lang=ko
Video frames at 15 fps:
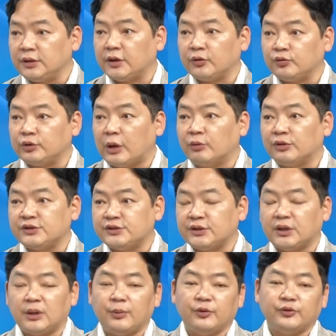계속 나오기
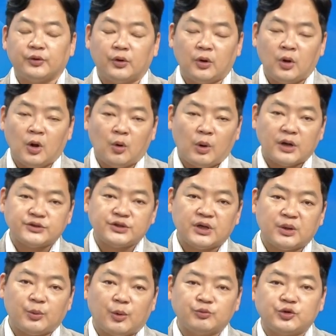시작하면서 확장이
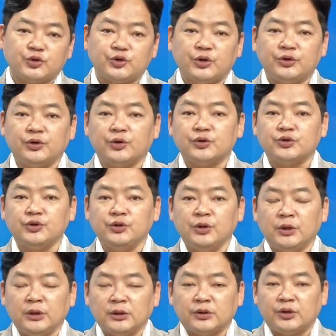멈춰져 있는 거죠.
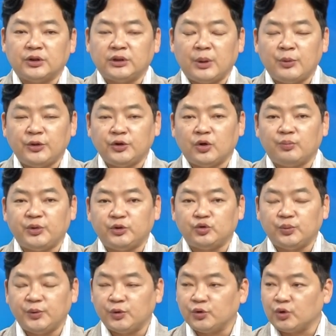그렇 그렇다면 이거
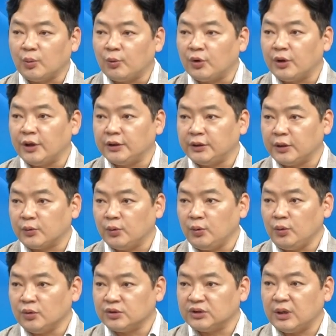B2B로 넘어가야
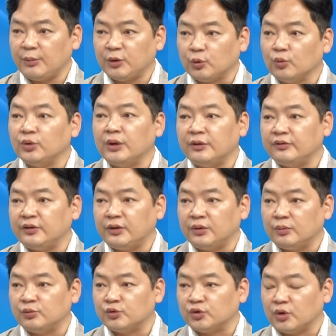되고 그다음에 돈 되는
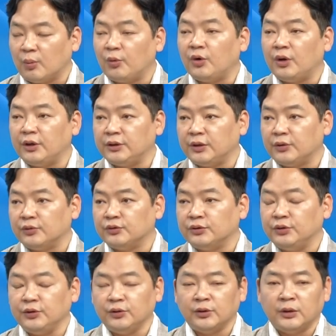산업으로 넘어가야
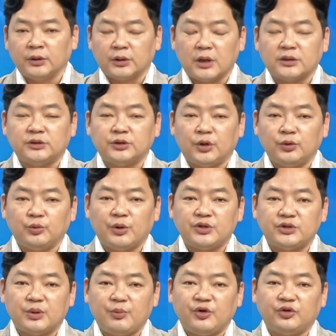되거든요. 그러니까 그런
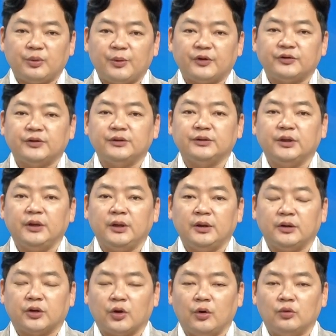관점에서 봤을 때
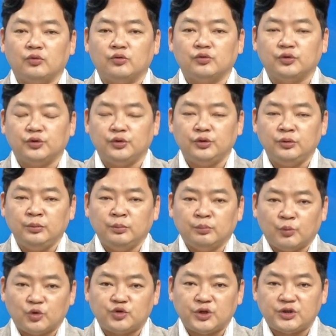결국은
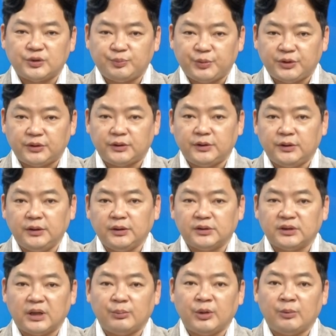뭐 챗GPT,
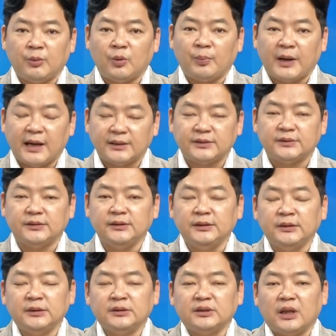그다음에 뭐 바드,
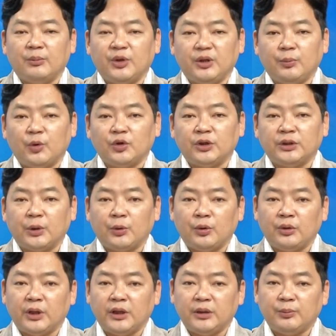그다음에 이번에 나올
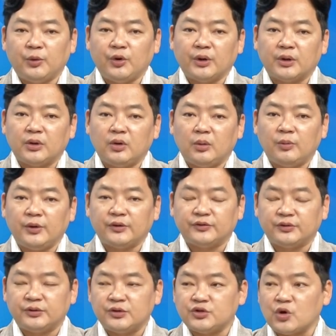네이버의
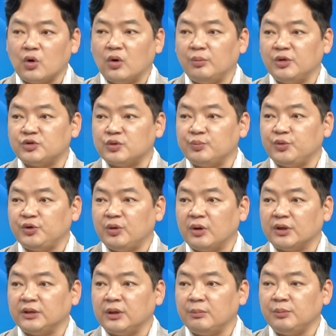클로버엑스는 점검이 좀
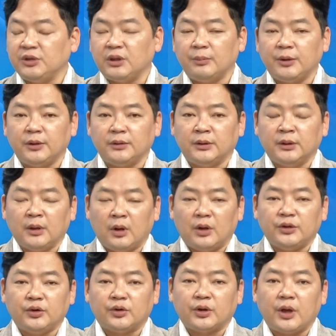필요하긴 합니다만 아,
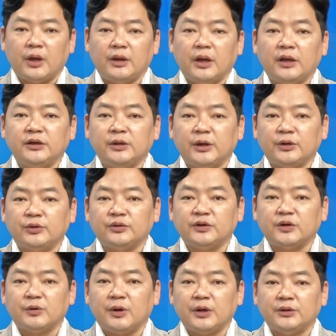이렇게 AI로
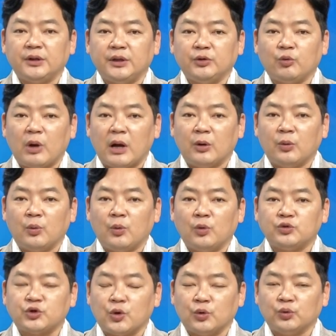특화된 광고
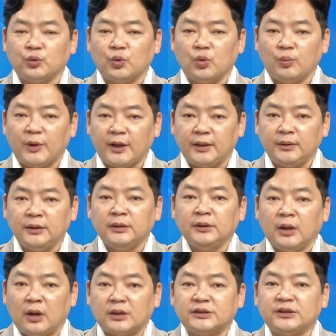정도만
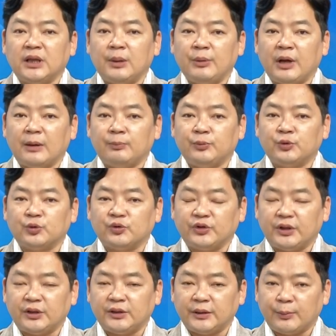아, 그나마 앞으로
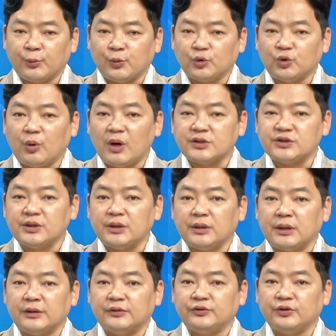살아남고 도 확장할
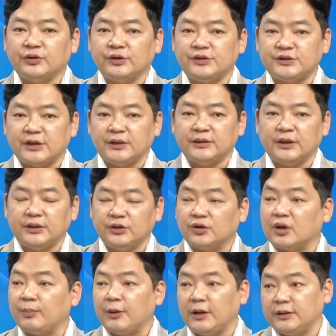가능성이 있지 않나
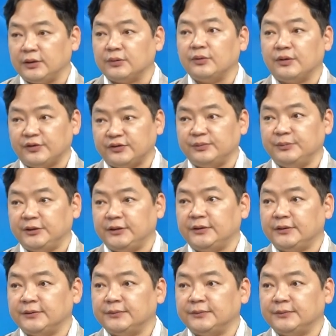이렇게 봐야 될 것 같습니다.